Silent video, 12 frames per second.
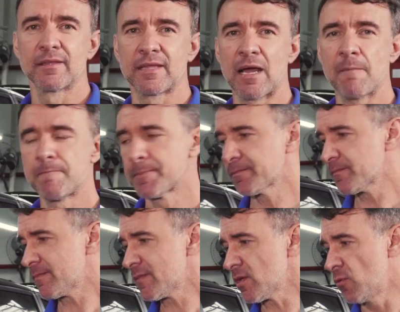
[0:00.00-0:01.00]
tá?
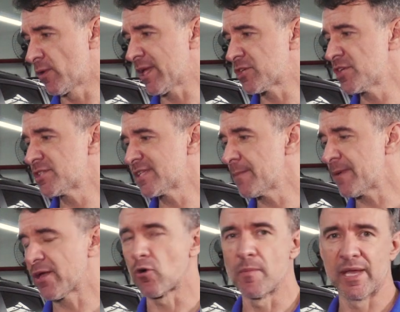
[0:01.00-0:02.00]
O que a gente
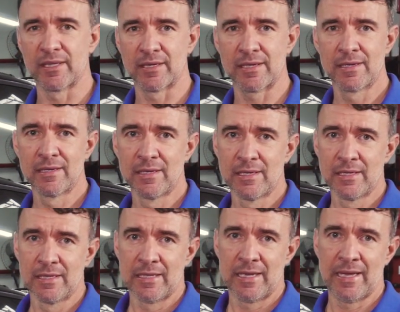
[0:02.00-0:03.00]
sempre recomenda, né?
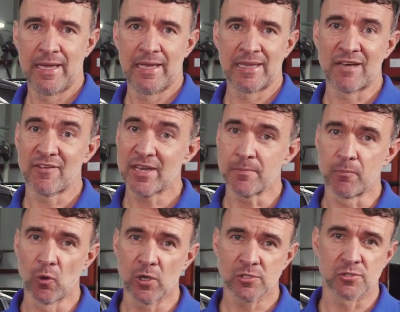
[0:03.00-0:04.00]
É, lavar em
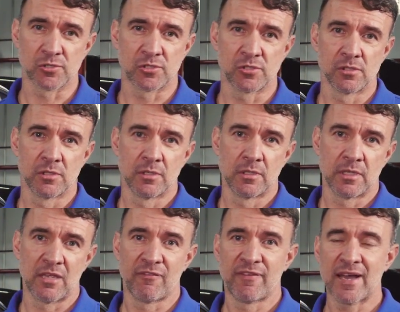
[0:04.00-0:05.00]
poços
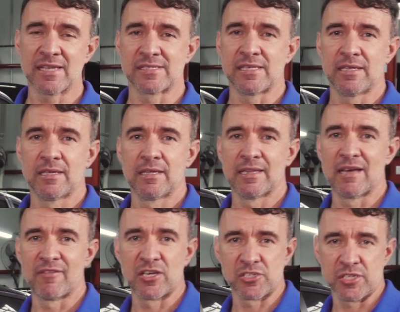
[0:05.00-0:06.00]
que fazem
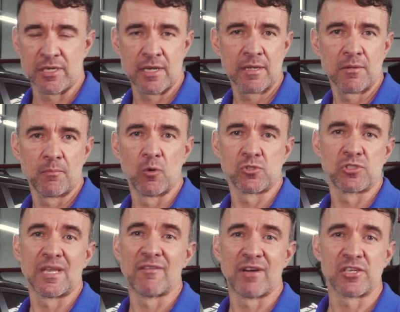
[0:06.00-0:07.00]
lavagem, né?
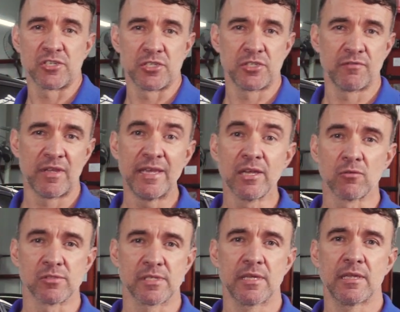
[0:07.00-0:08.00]
Posto de lavagem de
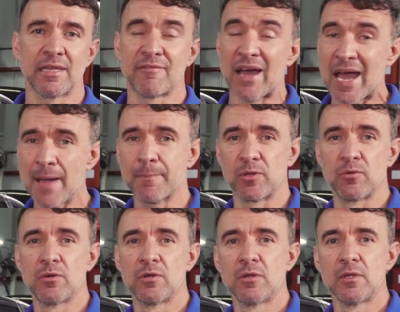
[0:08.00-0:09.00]
veículos, né? Lava
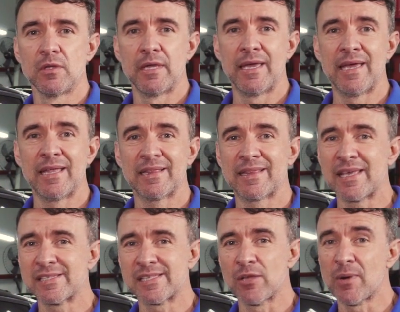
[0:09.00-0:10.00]
rápido, é, tem
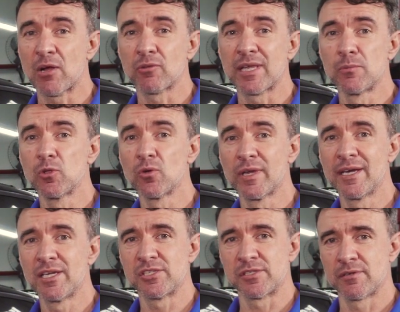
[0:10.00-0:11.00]
que se ter uma cautela muito
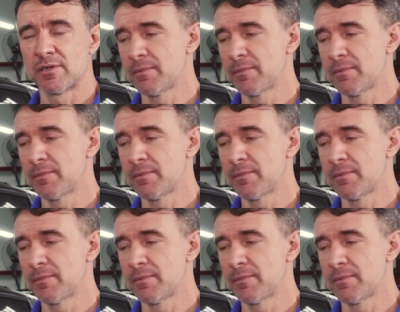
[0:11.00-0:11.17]
grande,